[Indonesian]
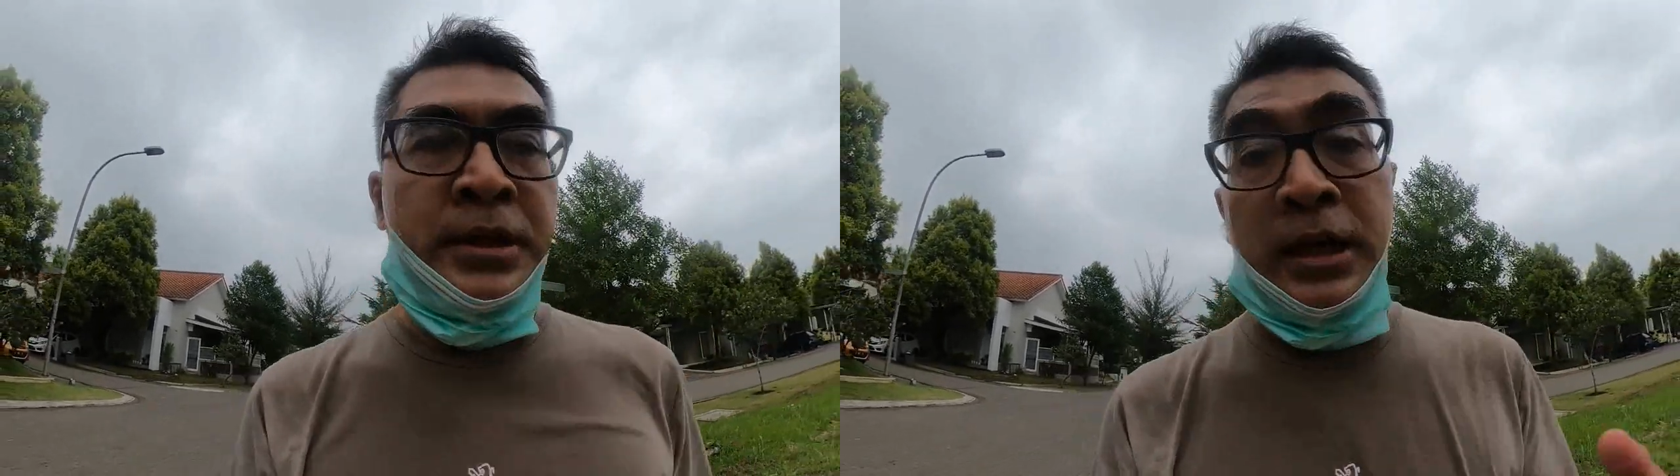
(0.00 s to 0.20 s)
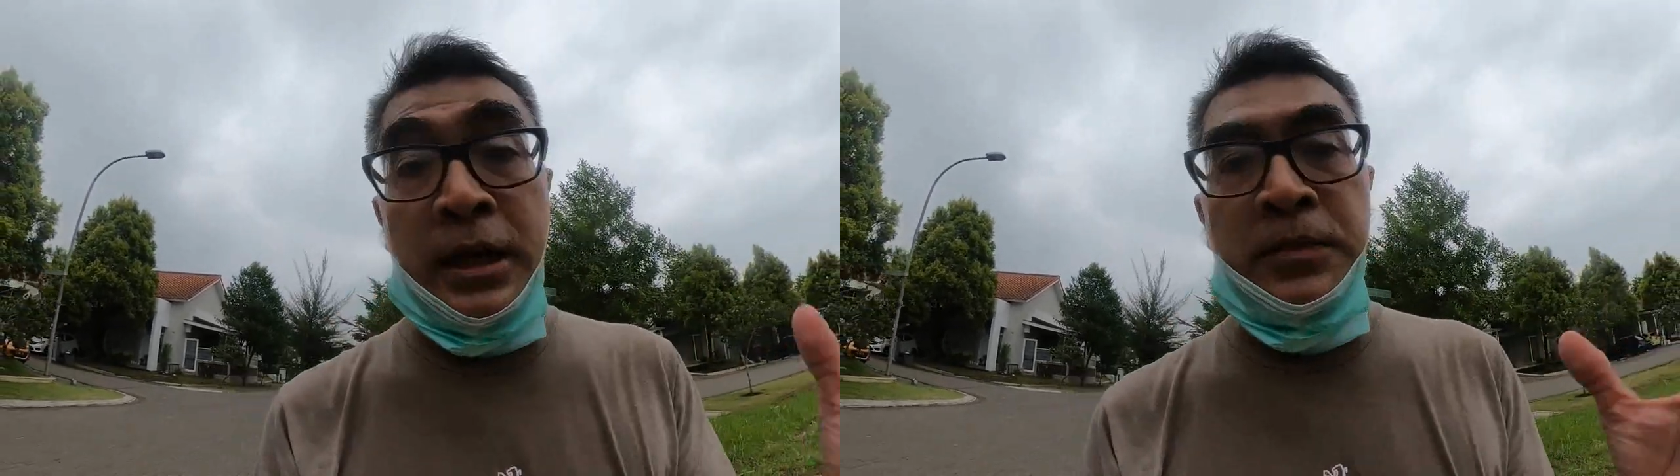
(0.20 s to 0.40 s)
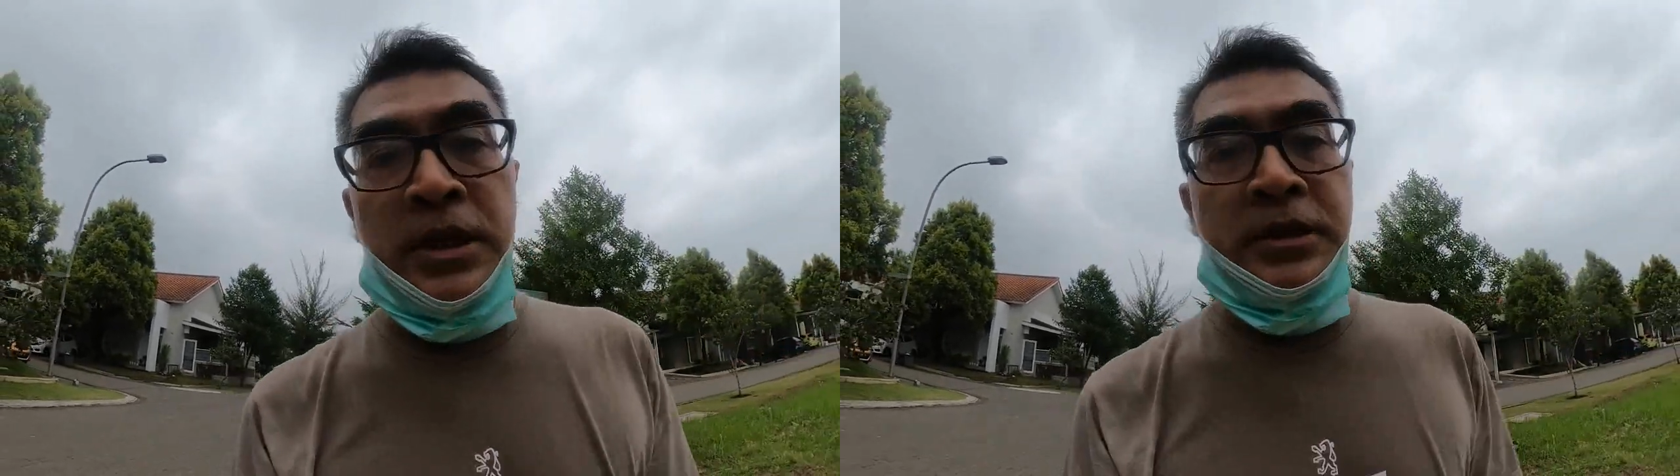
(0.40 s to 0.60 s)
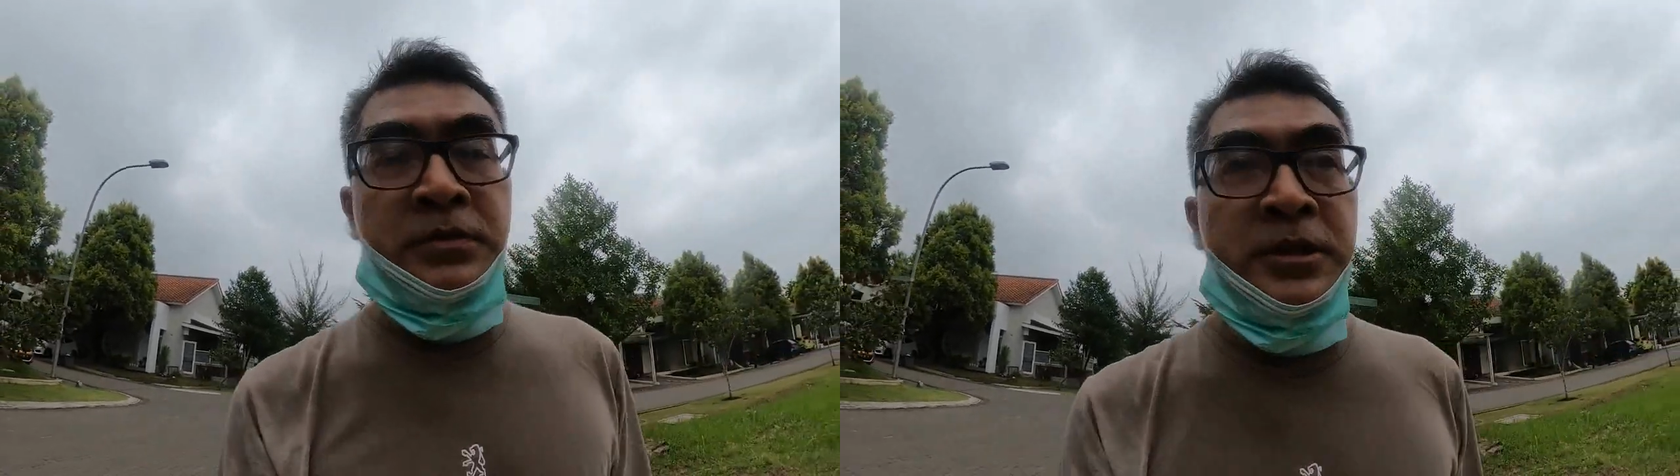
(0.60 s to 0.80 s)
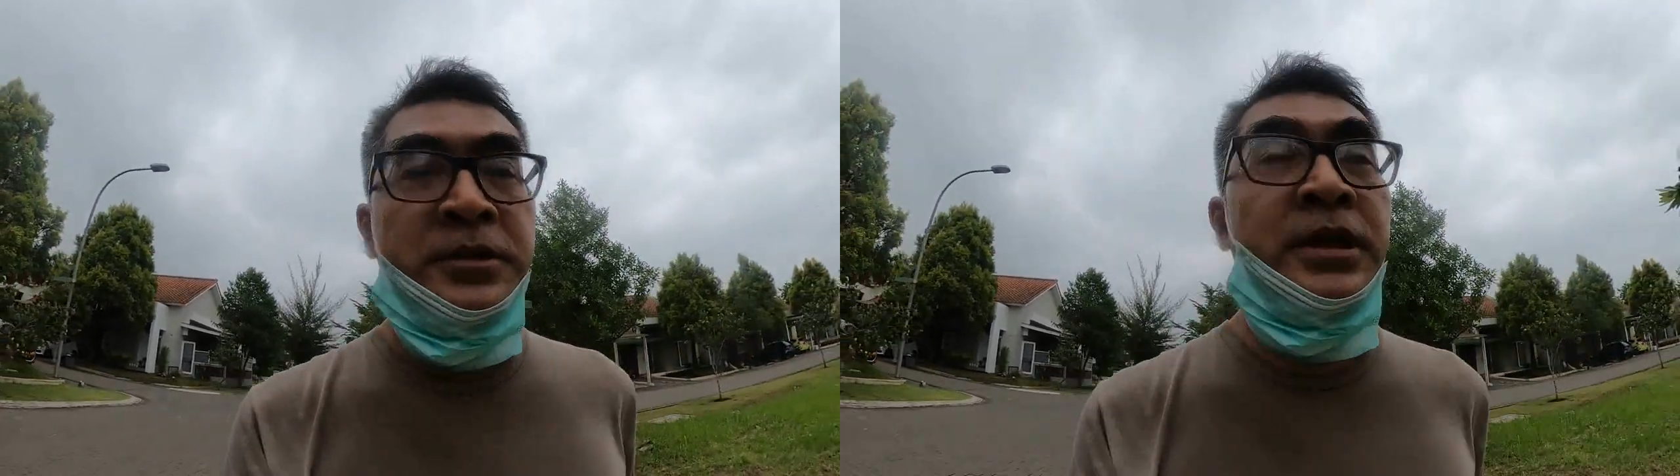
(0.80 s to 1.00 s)
rekam lagi
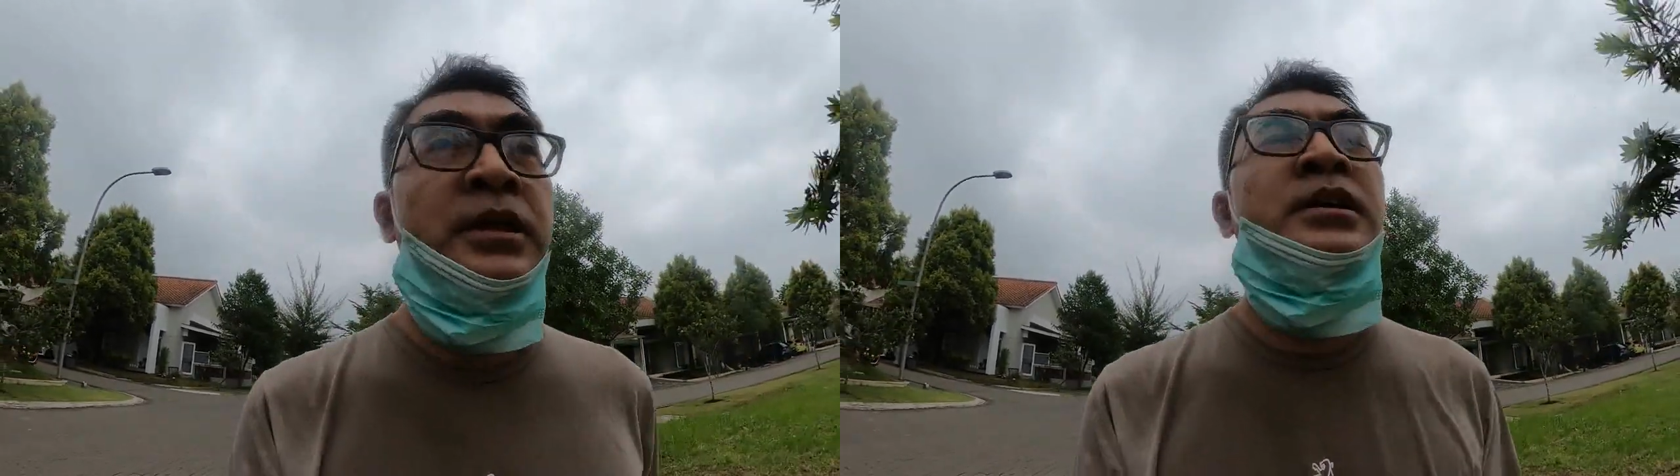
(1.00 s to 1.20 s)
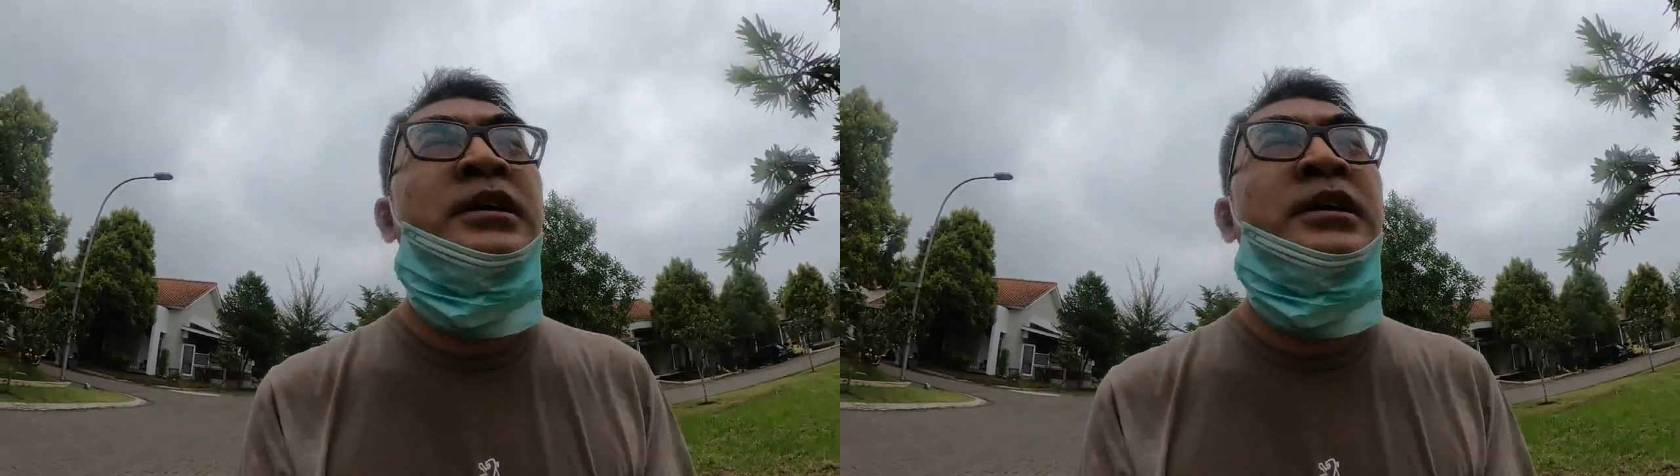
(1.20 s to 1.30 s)
begitu ya